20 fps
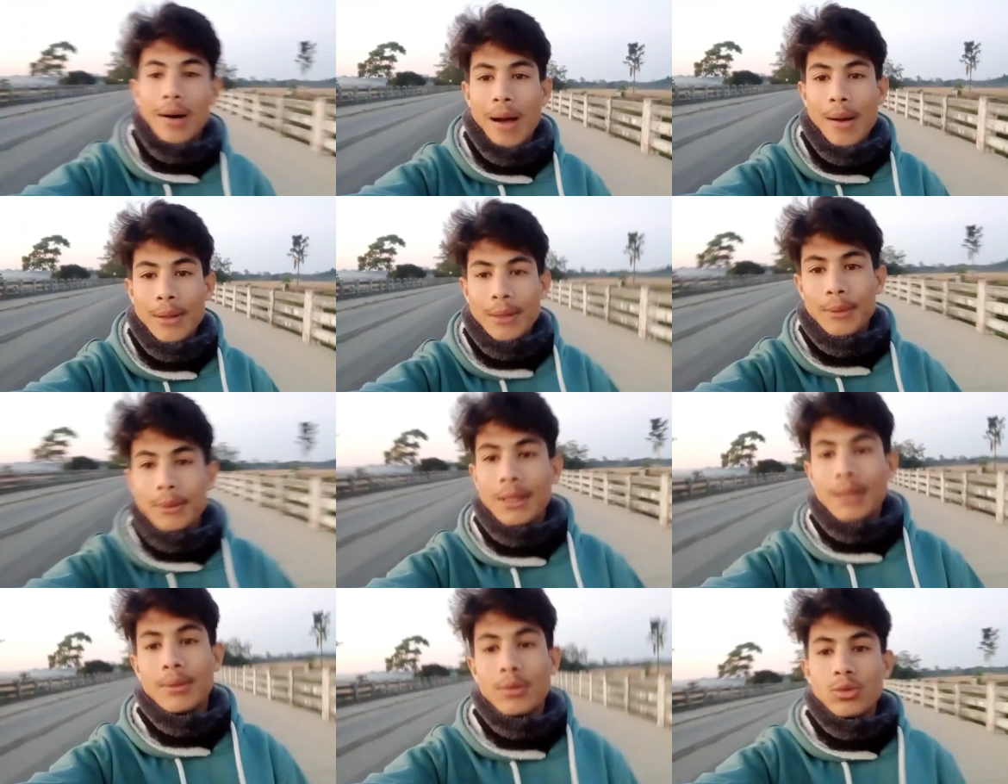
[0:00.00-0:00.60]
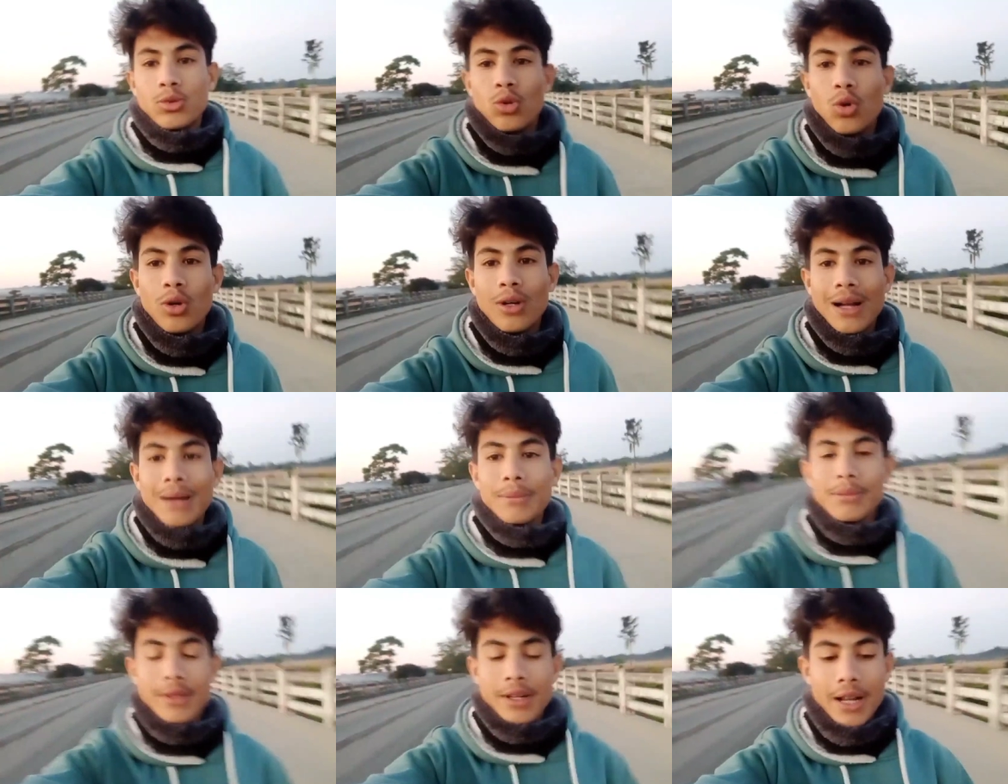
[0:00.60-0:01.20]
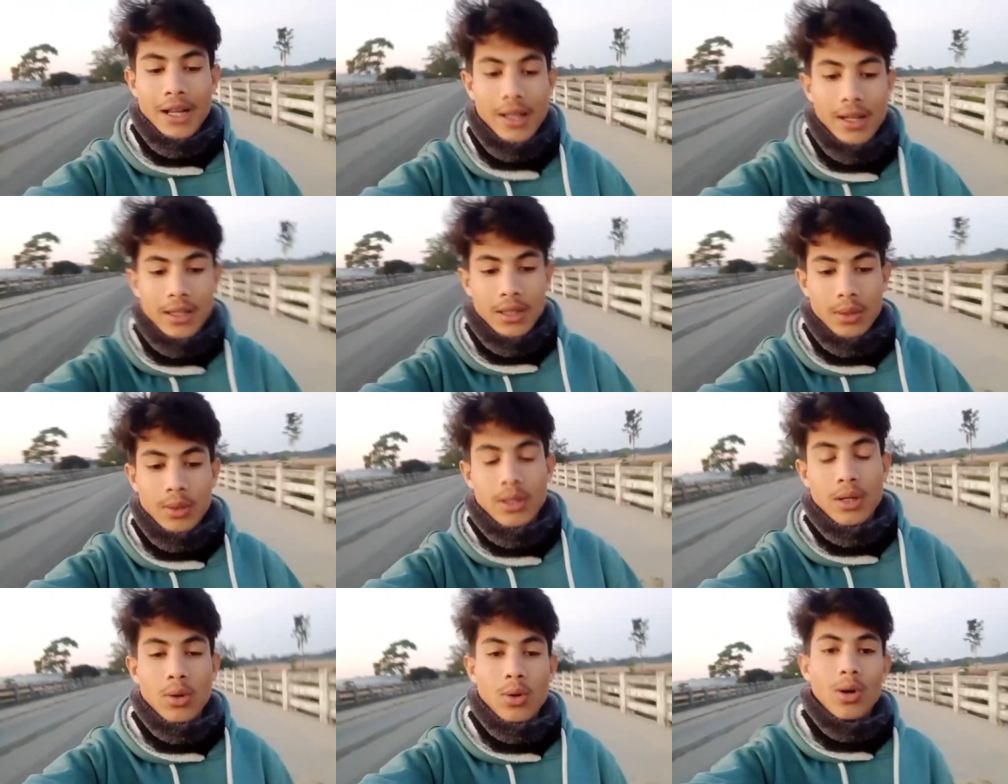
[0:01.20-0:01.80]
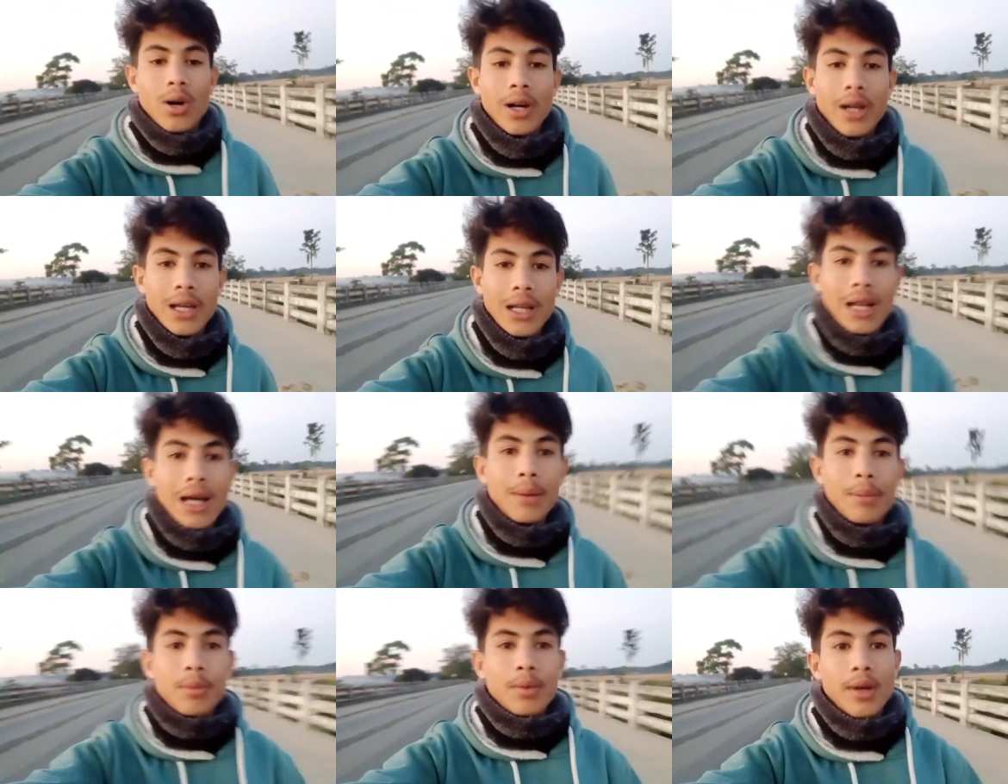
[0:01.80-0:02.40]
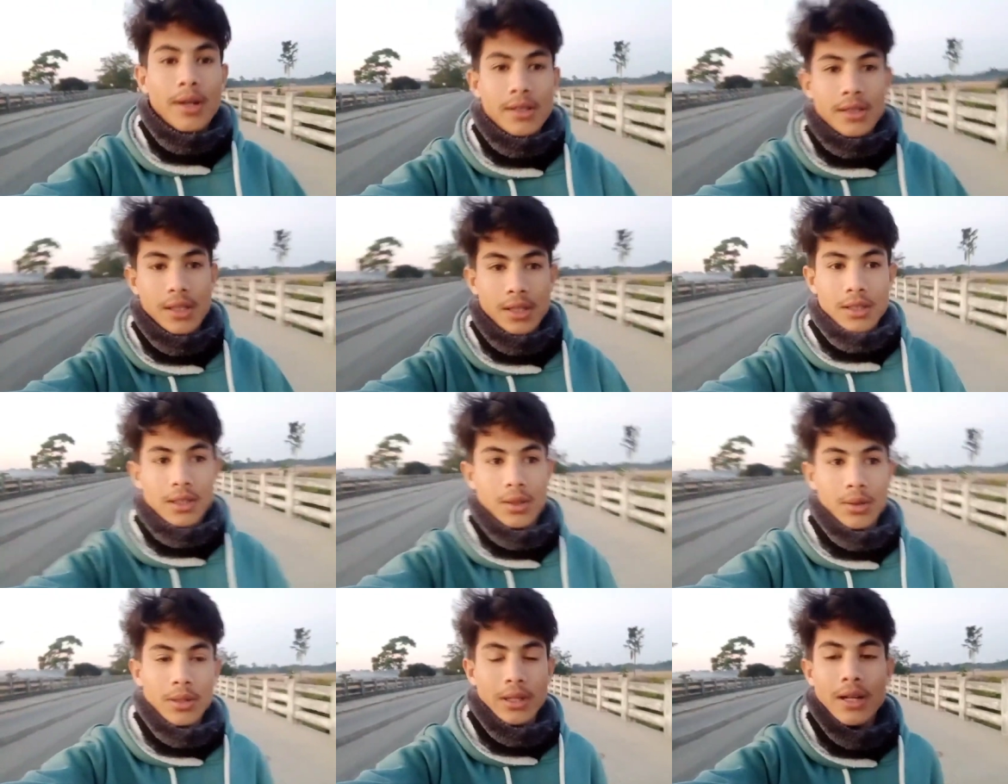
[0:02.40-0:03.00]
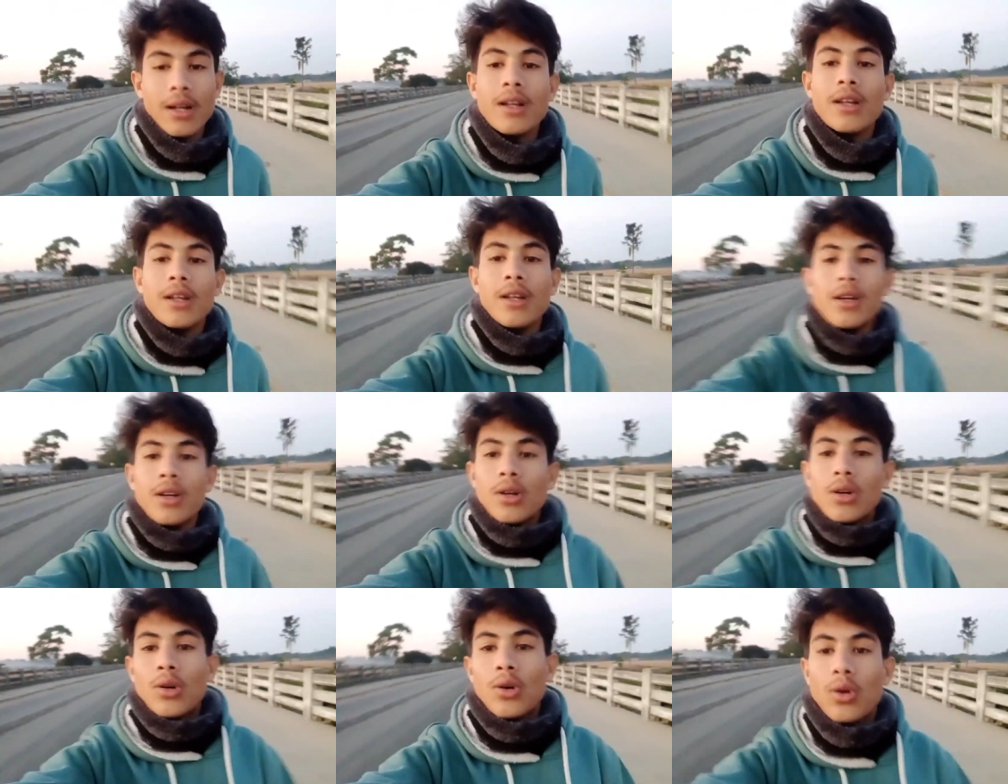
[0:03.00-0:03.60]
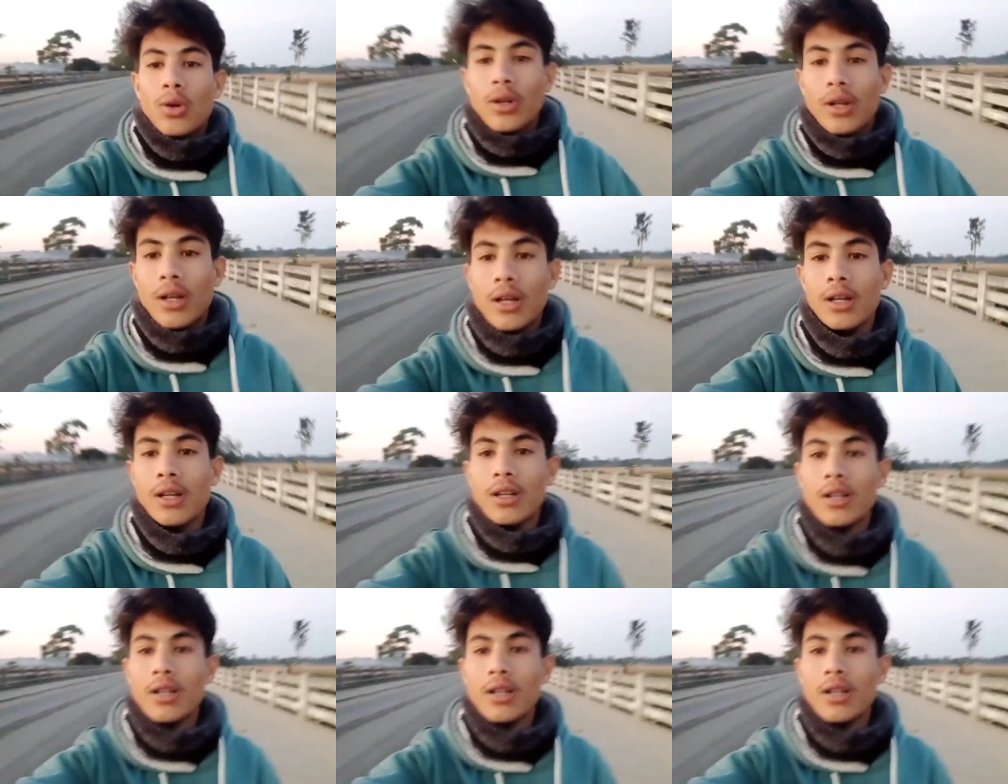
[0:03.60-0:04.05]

आप से मतलब जो काम ट्राई करते हो ना वो अकेला आप कर सकते हो यार और